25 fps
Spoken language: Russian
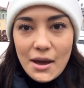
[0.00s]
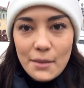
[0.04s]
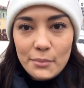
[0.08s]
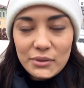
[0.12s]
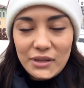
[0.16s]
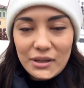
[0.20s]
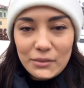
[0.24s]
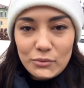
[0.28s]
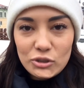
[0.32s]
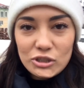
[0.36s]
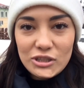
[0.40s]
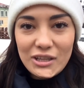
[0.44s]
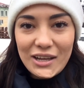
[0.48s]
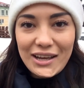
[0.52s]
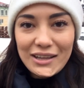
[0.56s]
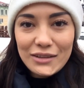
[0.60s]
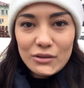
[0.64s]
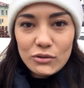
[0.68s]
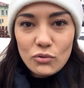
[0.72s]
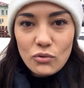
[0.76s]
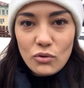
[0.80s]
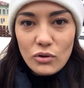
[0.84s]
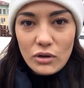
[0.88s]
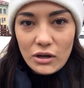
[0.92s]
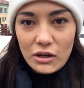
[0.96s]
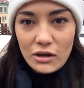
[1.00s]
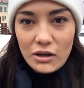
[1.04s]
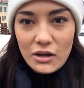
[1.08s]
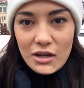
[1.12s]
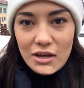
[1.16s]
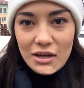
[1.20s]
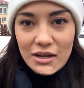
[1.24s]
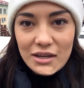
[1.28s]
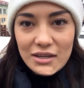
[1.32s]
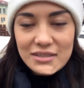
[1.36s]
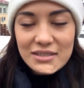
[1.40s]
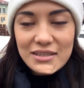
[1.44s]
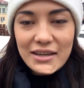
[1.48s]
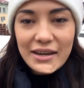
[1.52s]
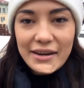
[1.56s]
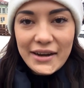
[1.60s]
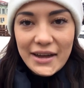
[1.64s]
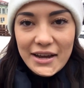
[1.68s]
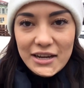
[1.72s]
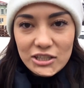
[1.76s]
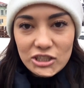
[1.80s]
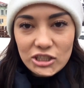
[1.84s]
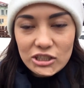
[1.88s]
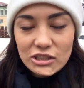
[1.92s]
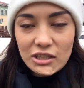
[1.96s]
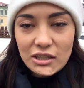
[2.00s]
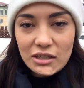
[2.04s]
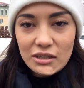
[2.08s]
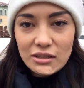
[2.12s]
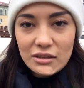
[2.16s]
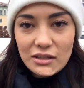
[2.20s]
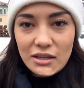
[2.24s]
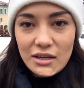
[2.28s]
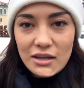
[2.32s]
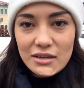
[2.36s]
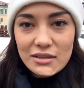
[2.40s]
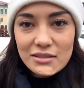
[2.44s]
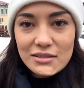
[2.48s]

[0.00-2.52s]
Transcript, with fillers: потому что оно заряжено на